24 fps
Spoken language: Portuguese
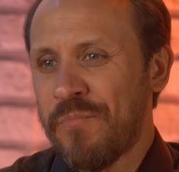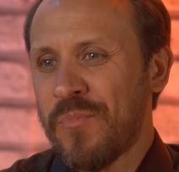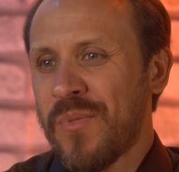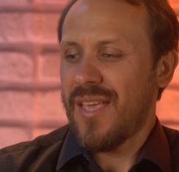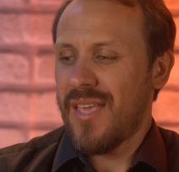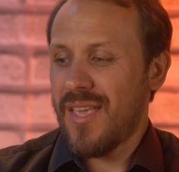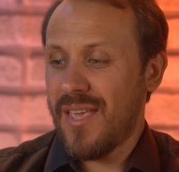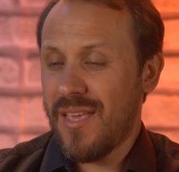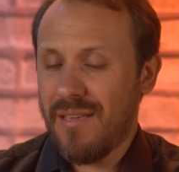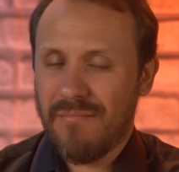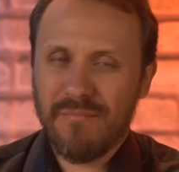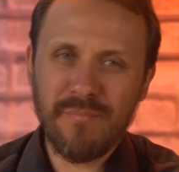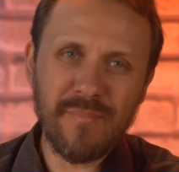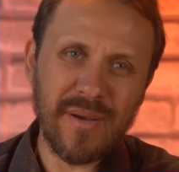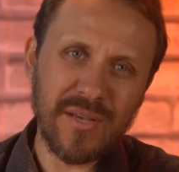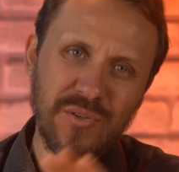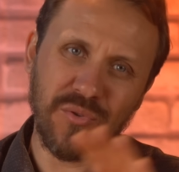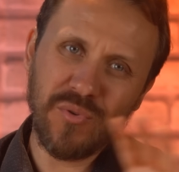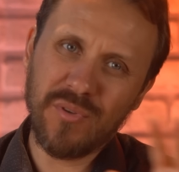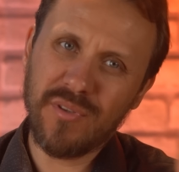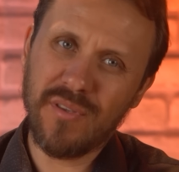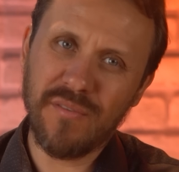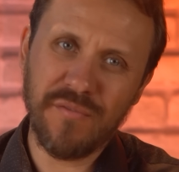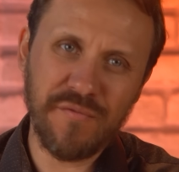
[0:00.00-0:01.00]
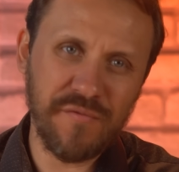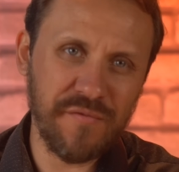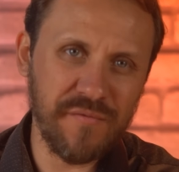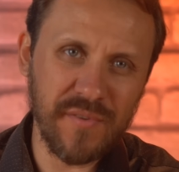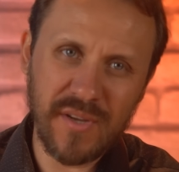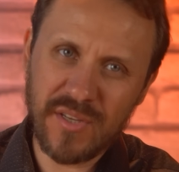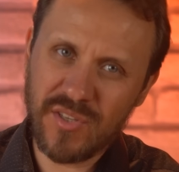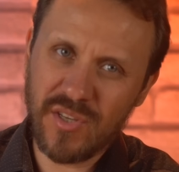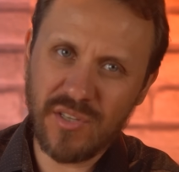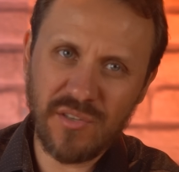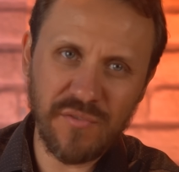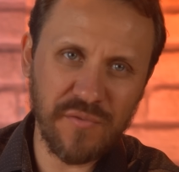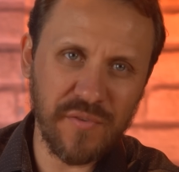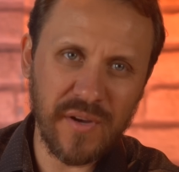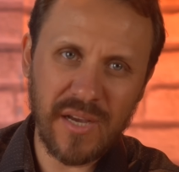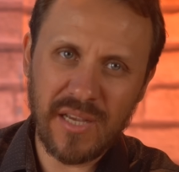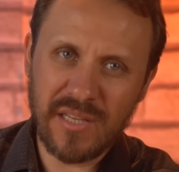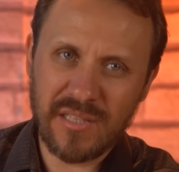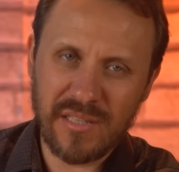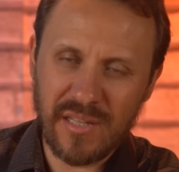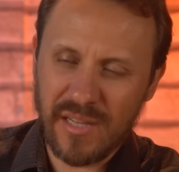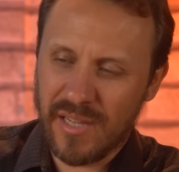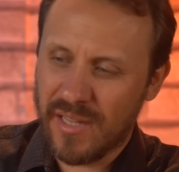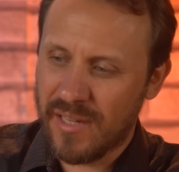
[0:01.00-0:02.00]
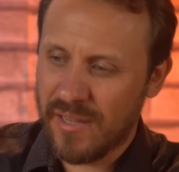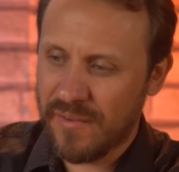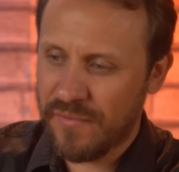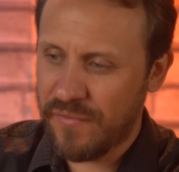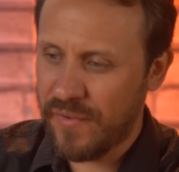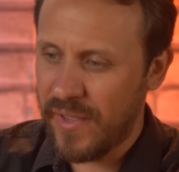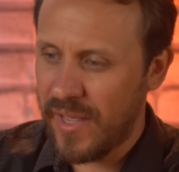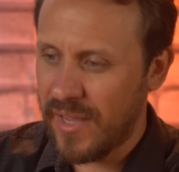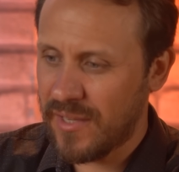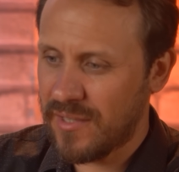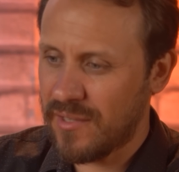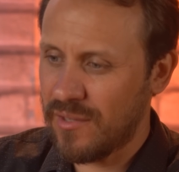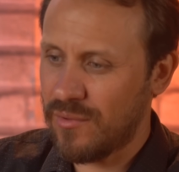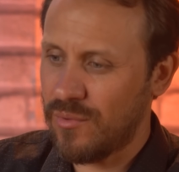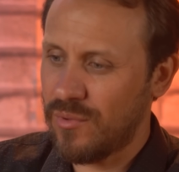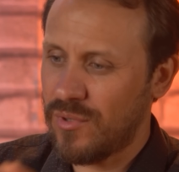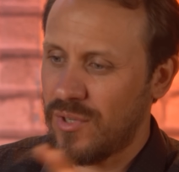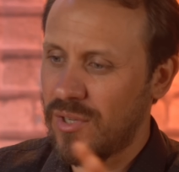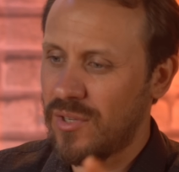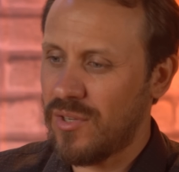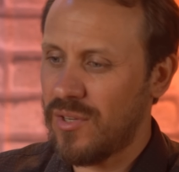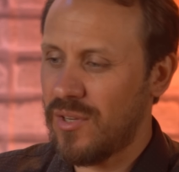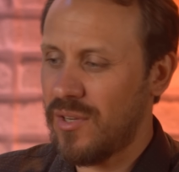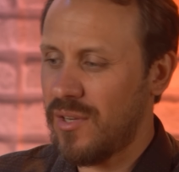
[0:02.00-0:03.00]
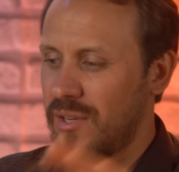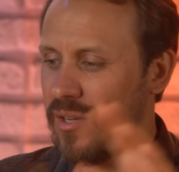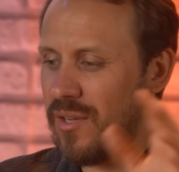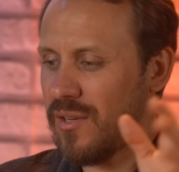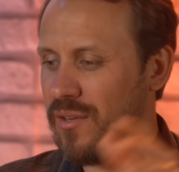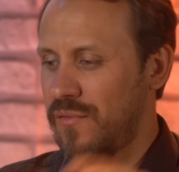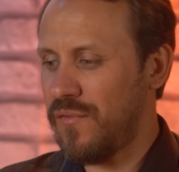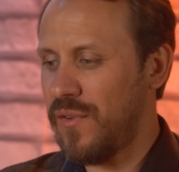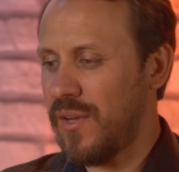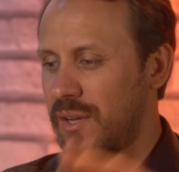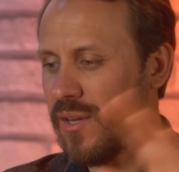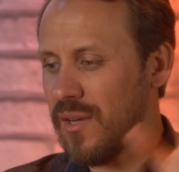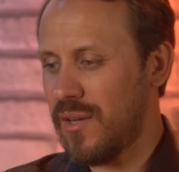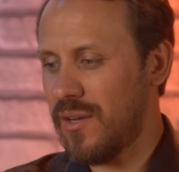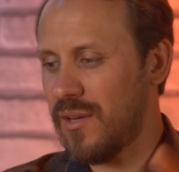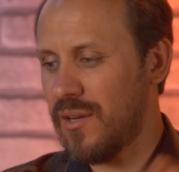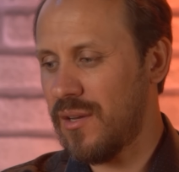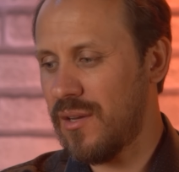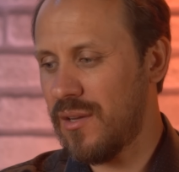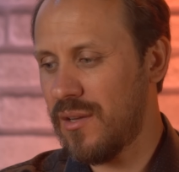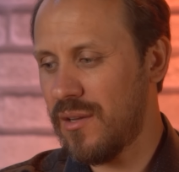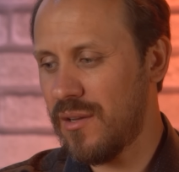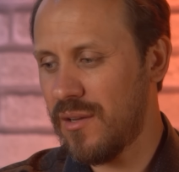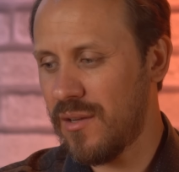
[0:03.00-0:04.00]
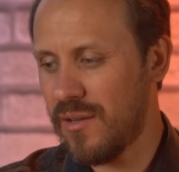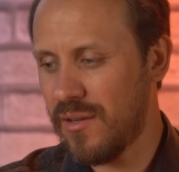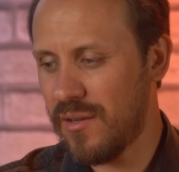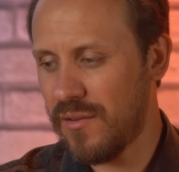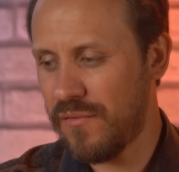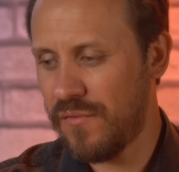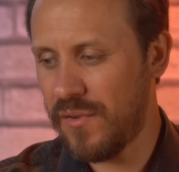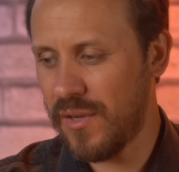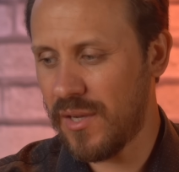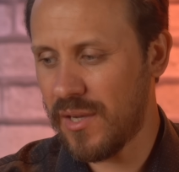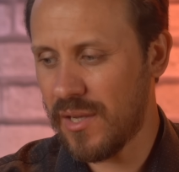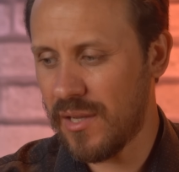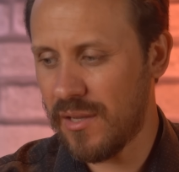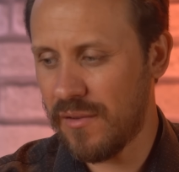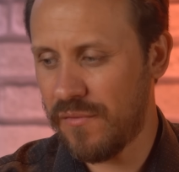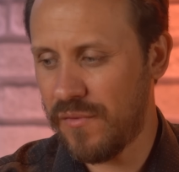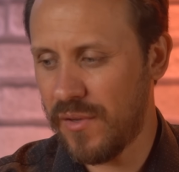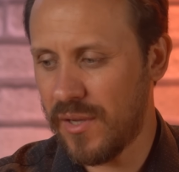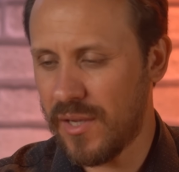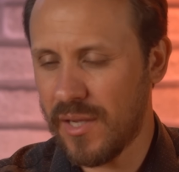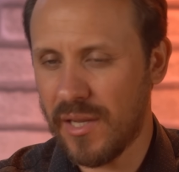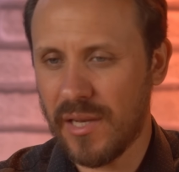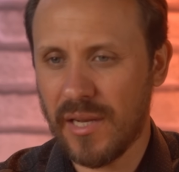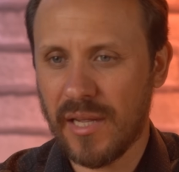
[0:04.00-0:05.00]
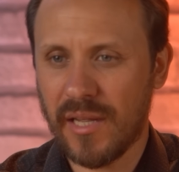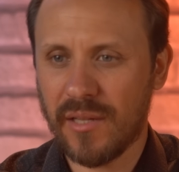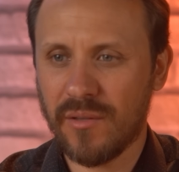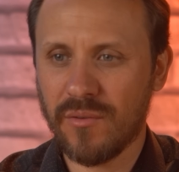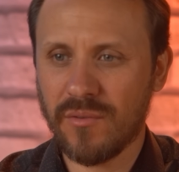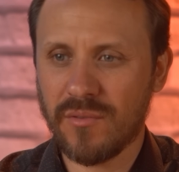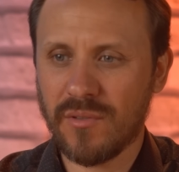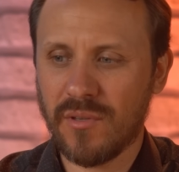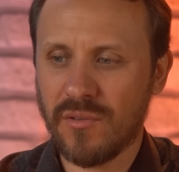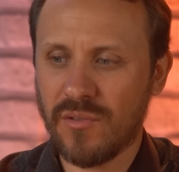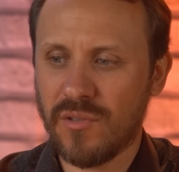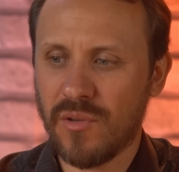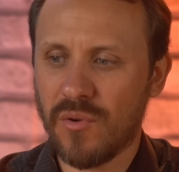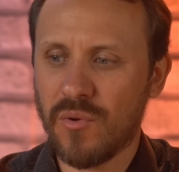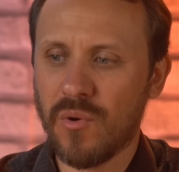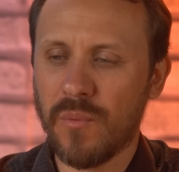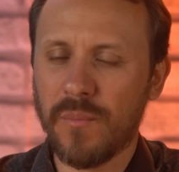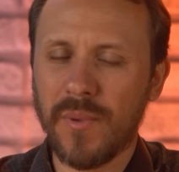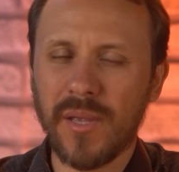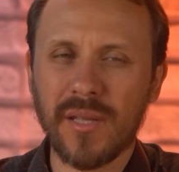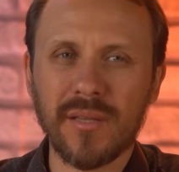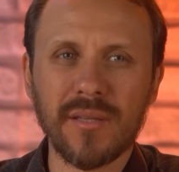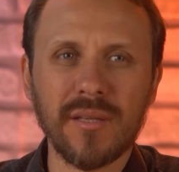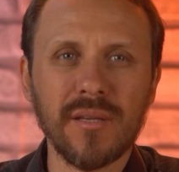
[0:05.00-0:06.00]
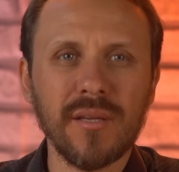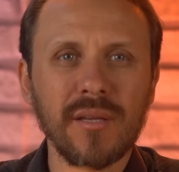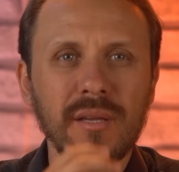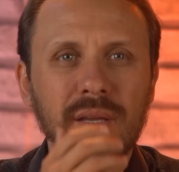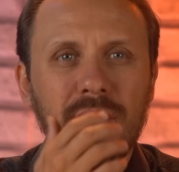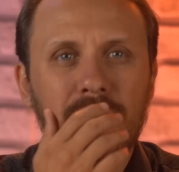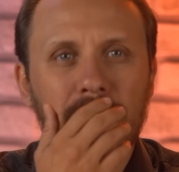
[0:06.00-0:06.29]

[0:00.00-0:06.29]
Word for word: E, mas o que a gente faz lá na festa do Didi, fica, fica, fica lá, não, não se comenta.